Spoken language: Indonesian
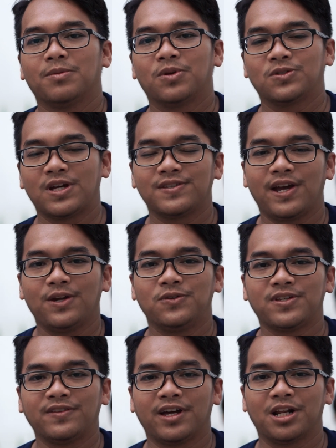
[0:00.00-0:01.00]
perusahaan saya
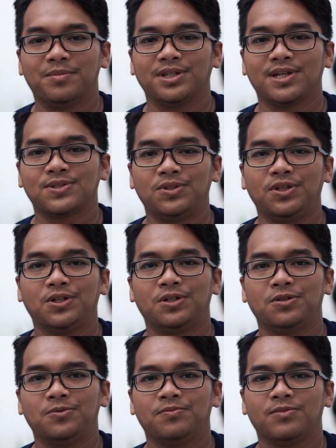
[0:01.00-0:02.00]
Nusantara Beta
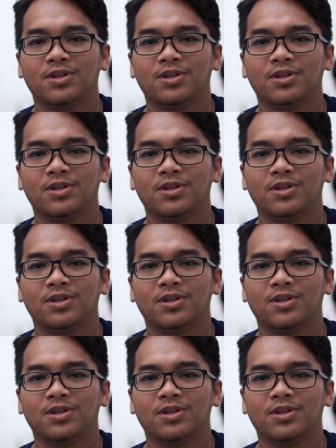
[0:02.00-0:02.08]
Studio